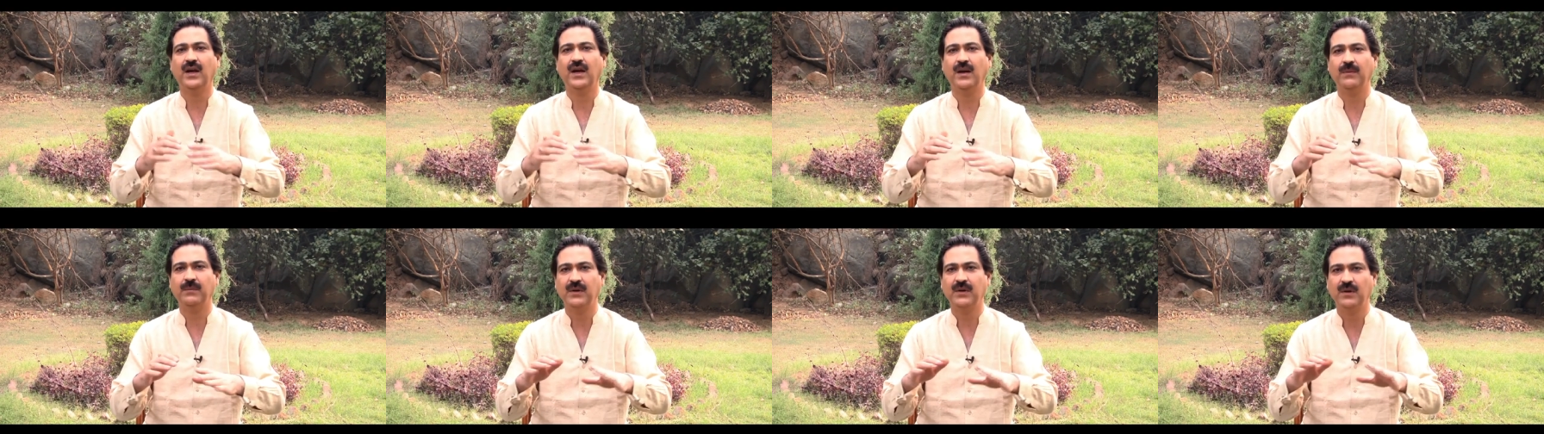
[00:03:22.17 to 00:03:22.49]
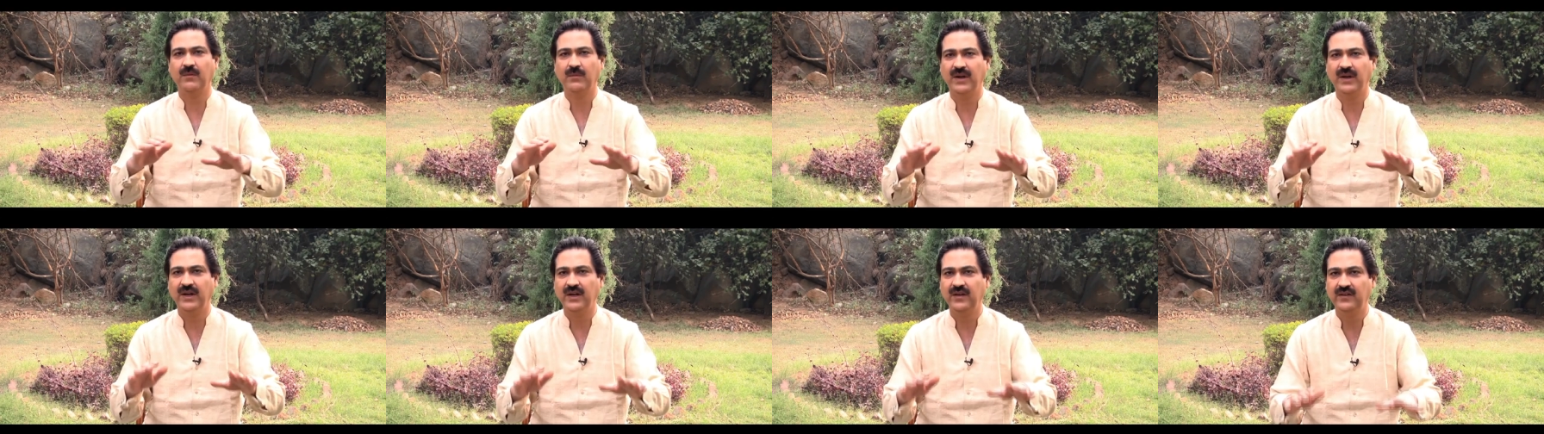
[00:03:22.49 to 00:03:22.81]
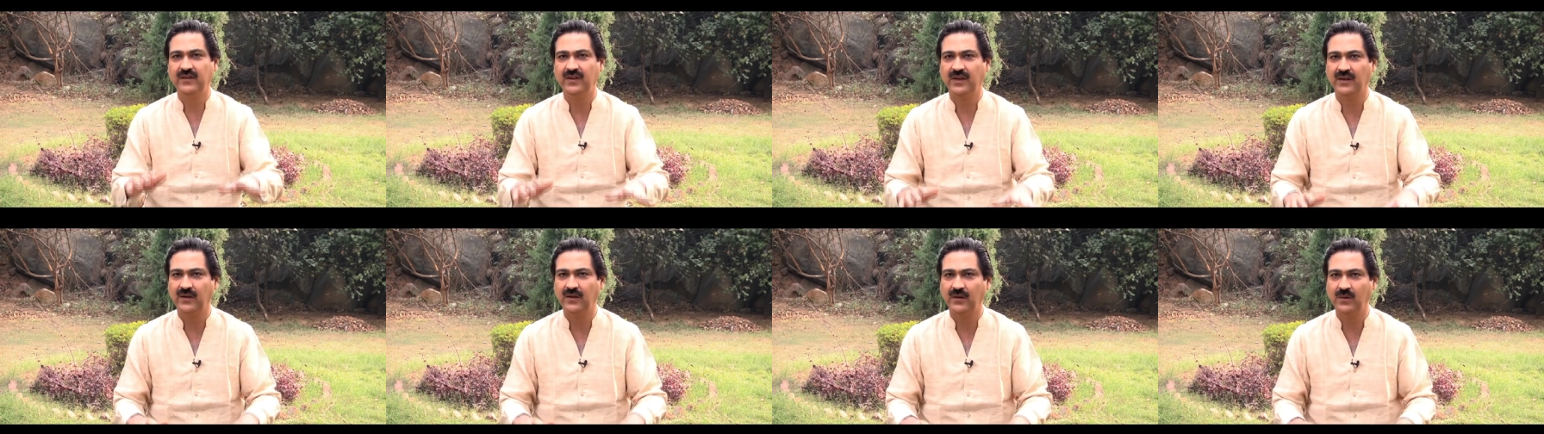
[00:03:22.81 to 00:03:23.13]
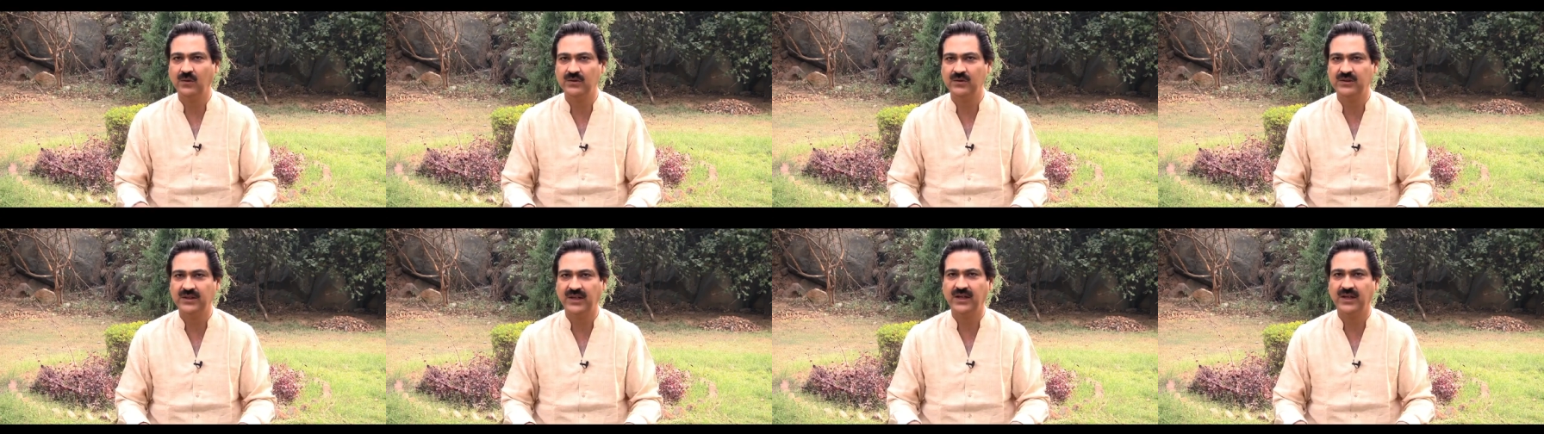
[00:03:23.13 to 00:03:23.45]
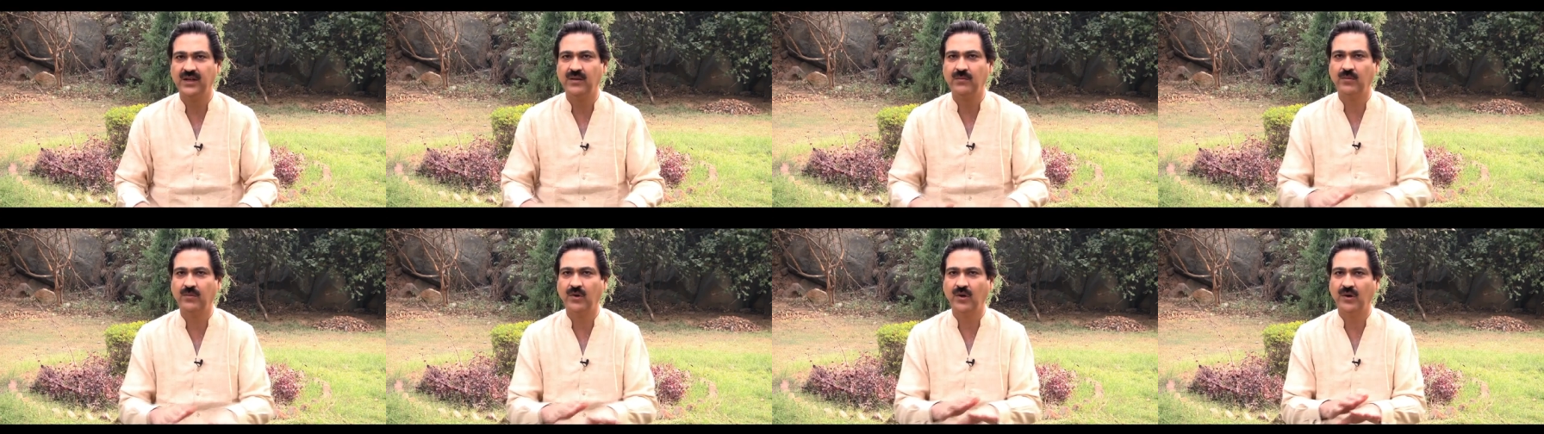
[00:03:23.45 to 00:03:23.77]
आपका माइंड सेटल हो
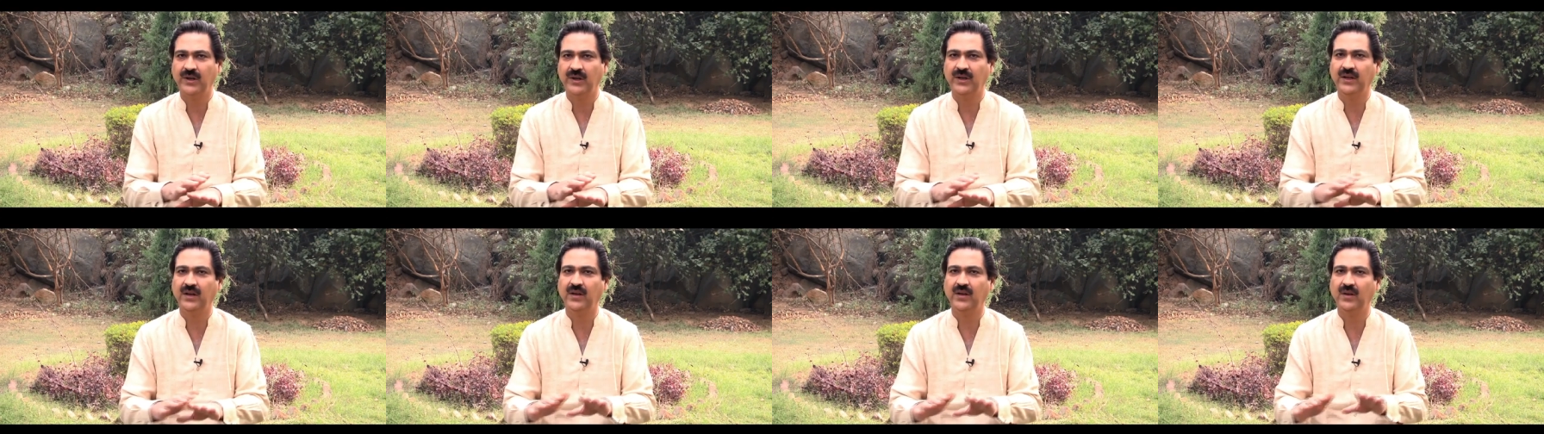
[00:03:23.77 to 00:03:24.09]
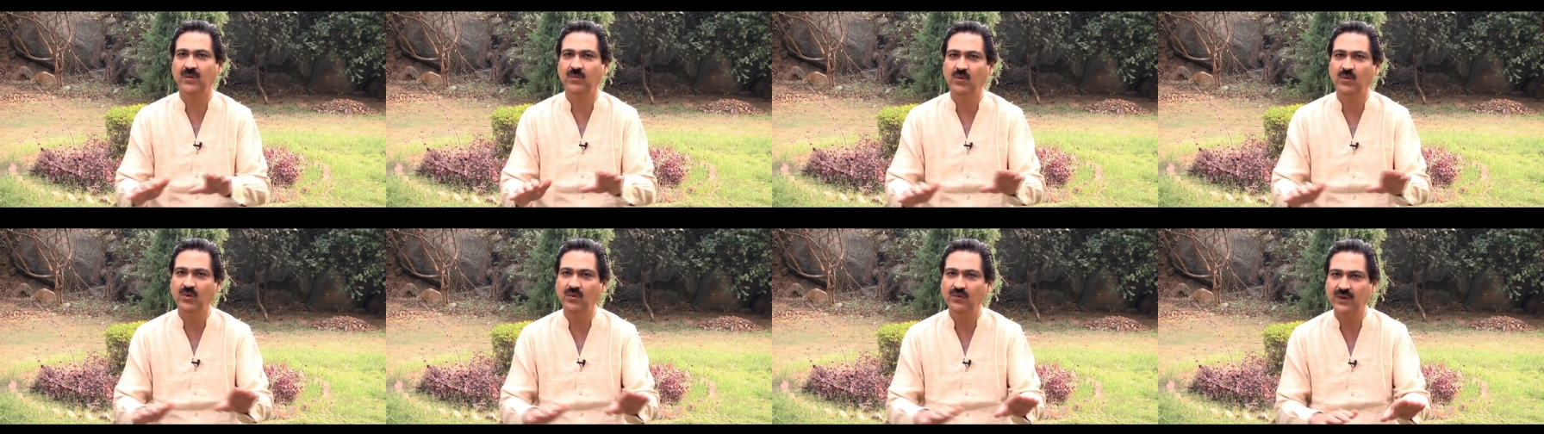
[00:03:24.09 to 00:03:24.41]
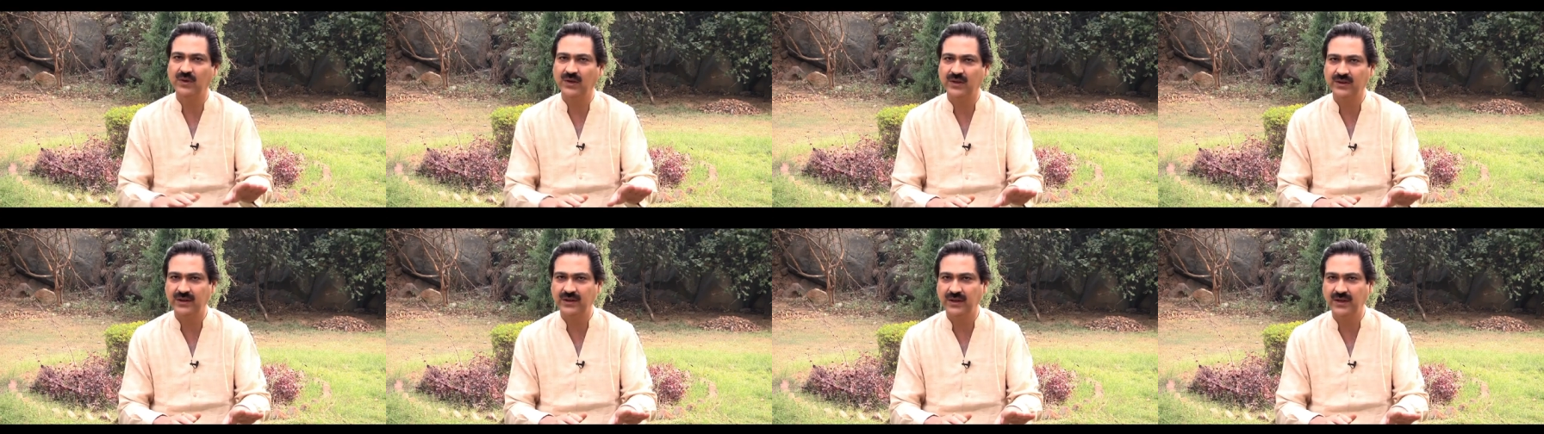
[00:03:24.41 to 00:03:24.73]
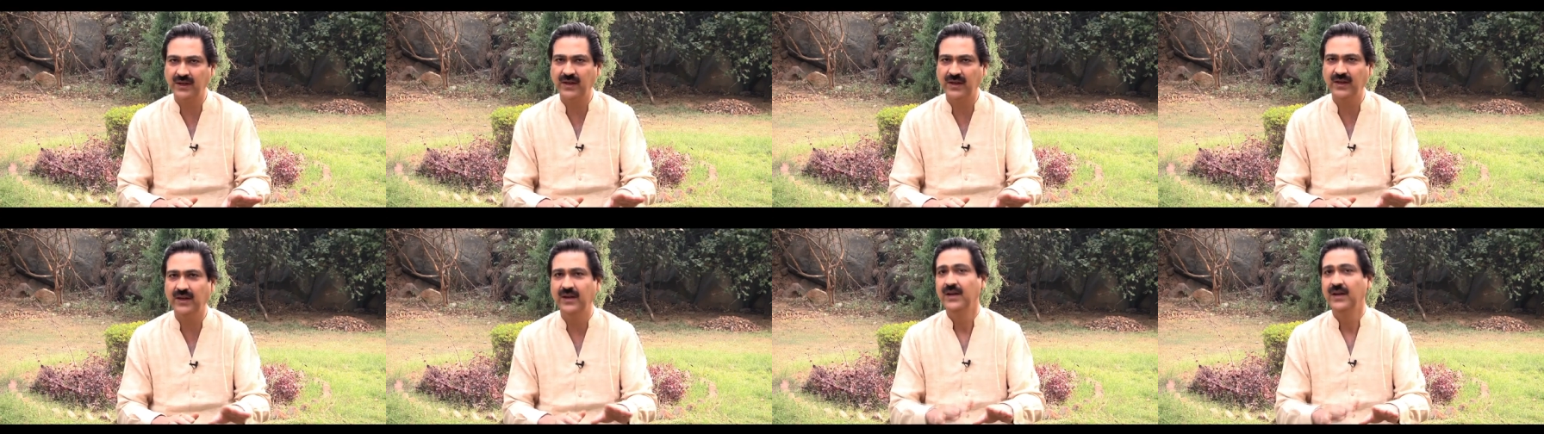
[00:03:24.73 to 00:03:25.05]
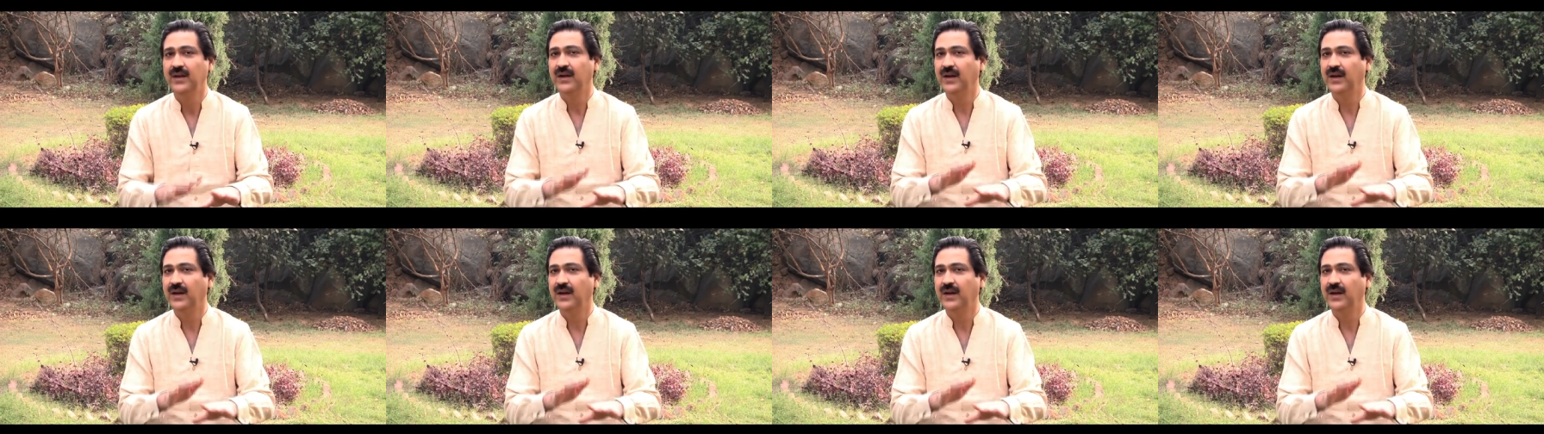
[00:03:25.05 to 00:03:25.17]
जाएगा बॉडी अगर मूव करती है